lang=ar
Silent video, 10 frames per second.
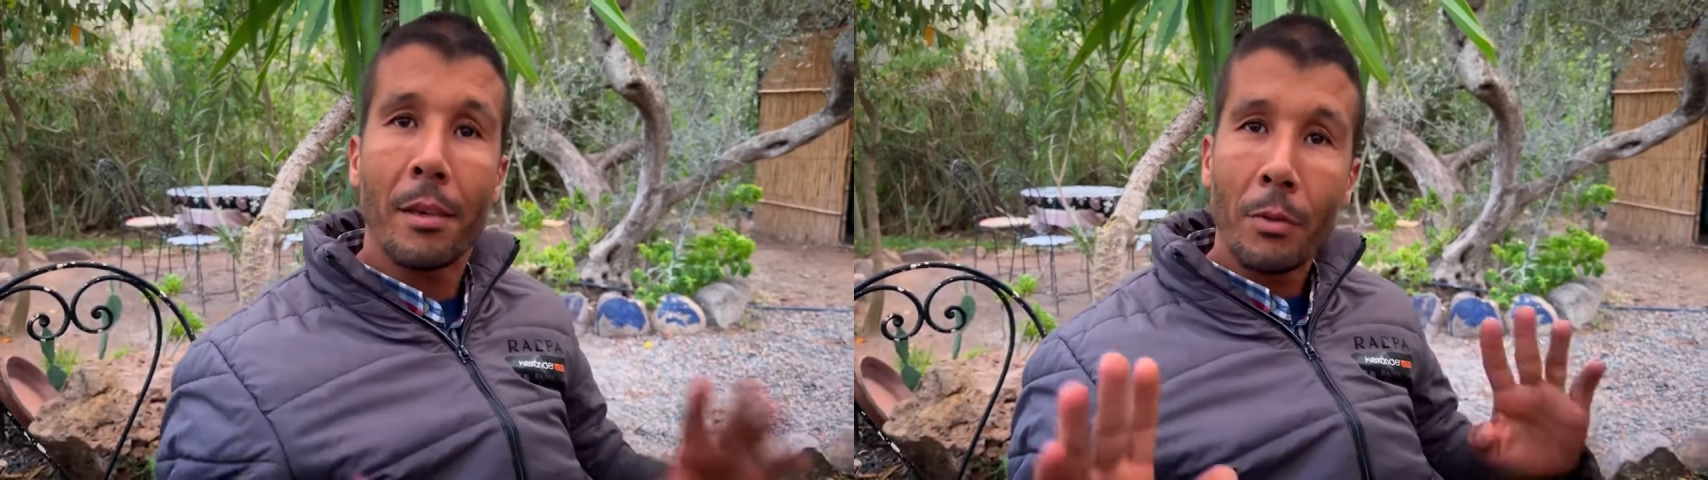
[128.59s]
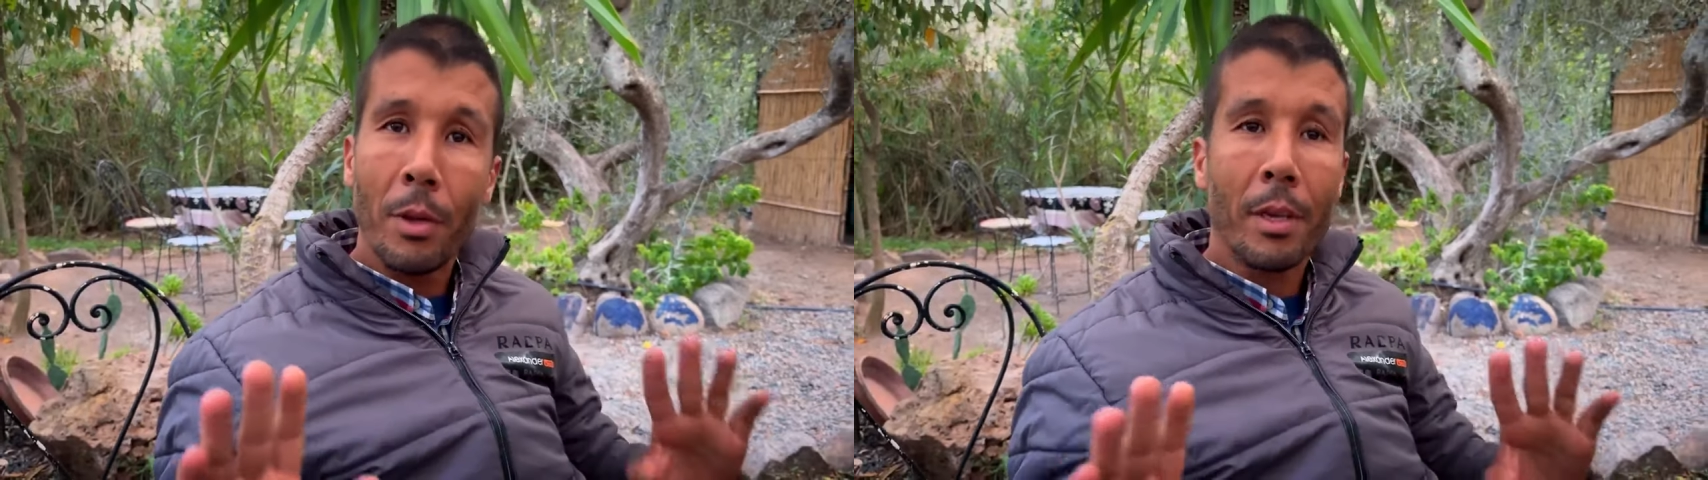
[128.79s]

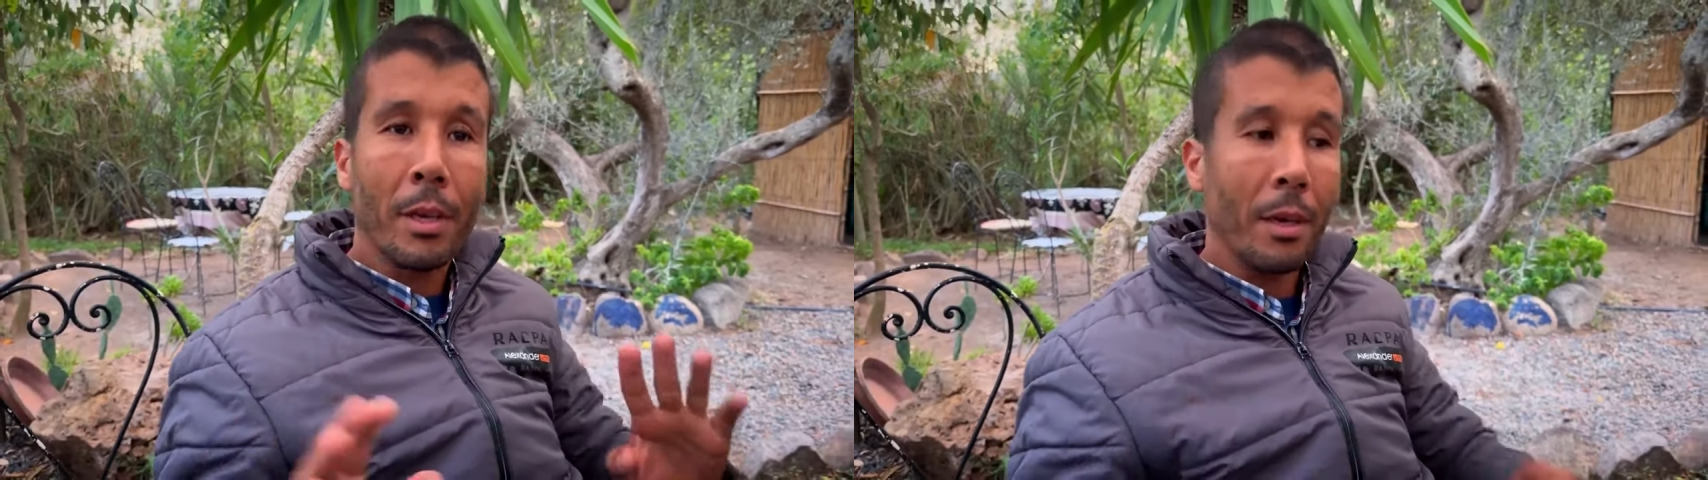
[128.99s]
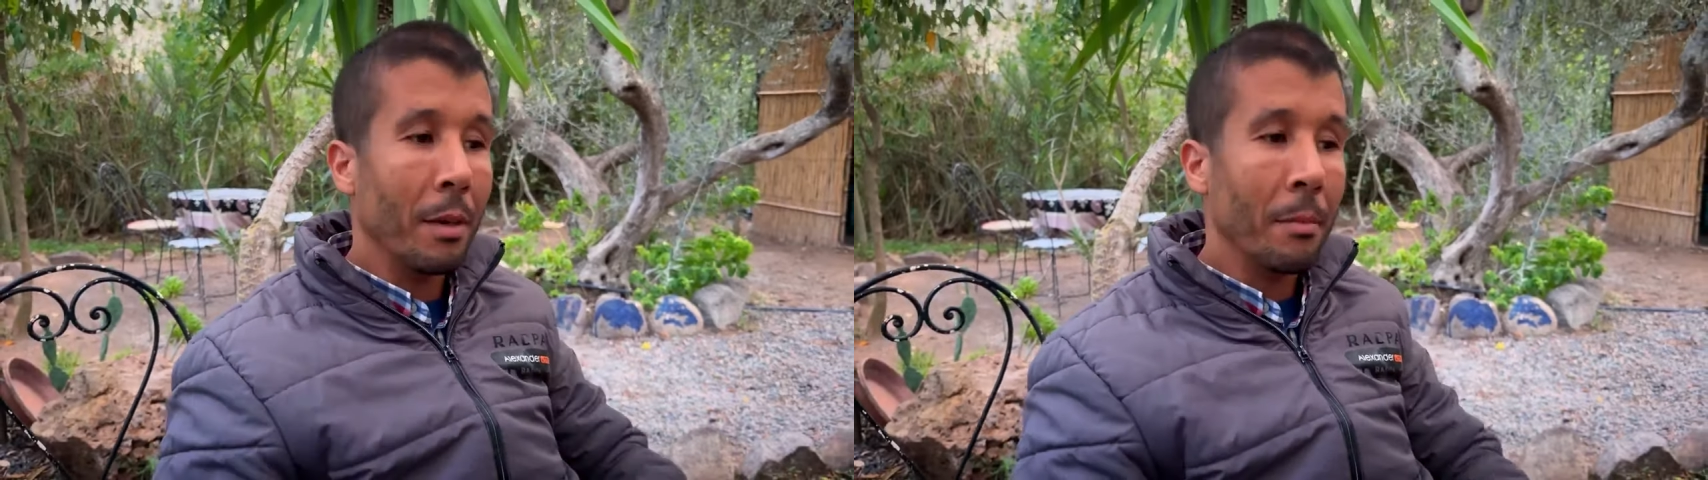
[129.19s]
شويه
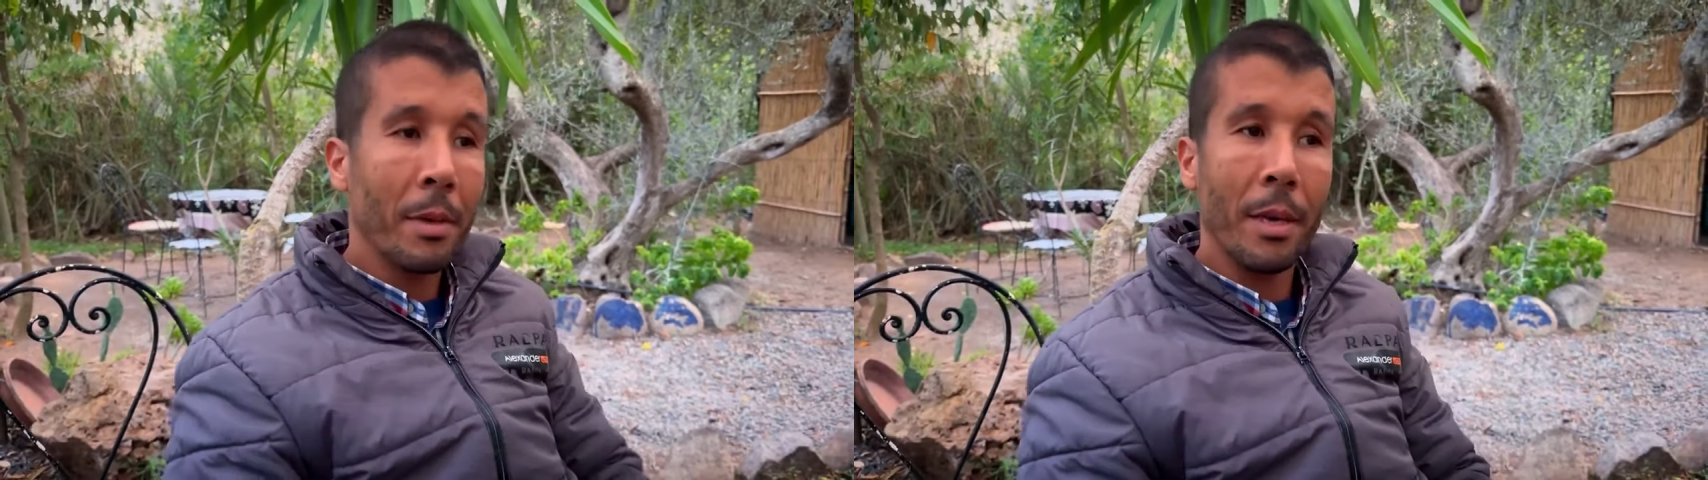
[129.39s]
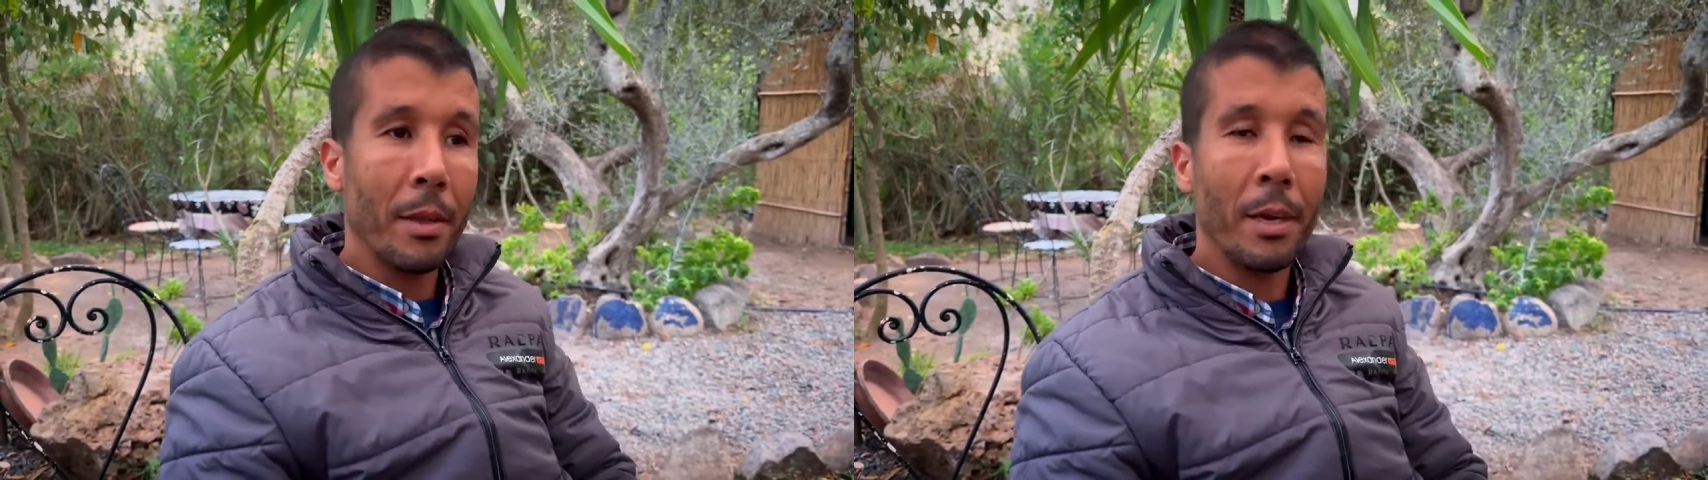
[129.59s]
كالم
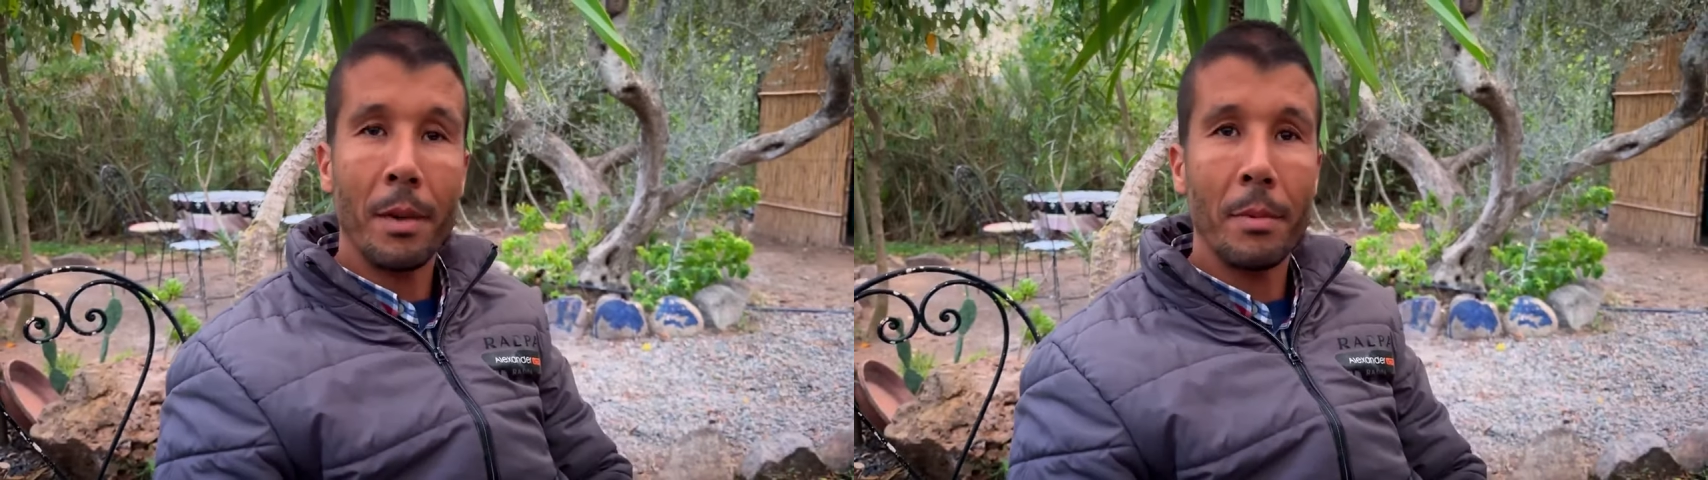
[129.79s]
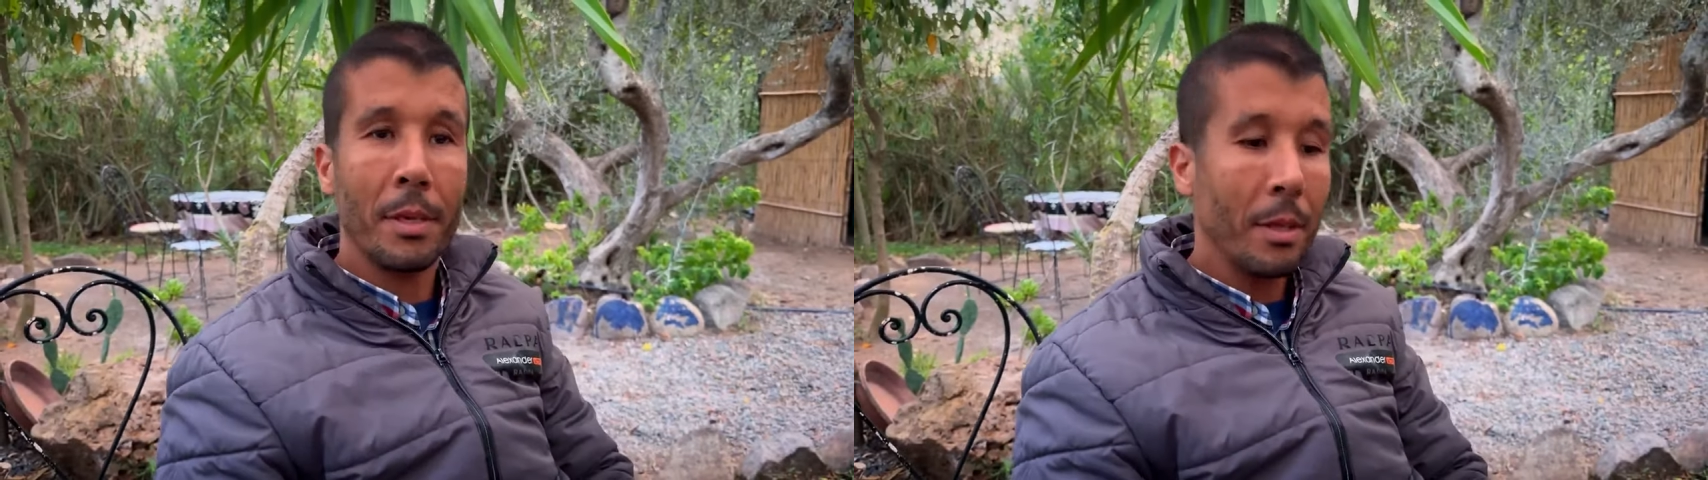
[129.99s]
كذا نعم
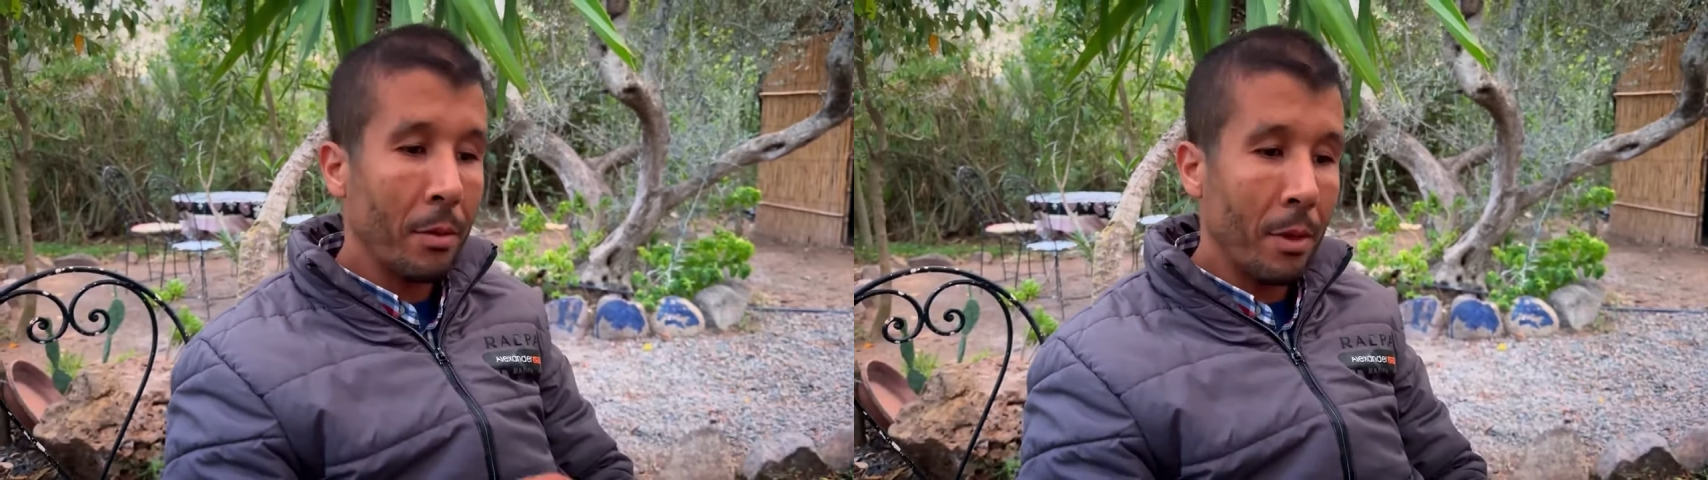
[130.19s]
نعمسين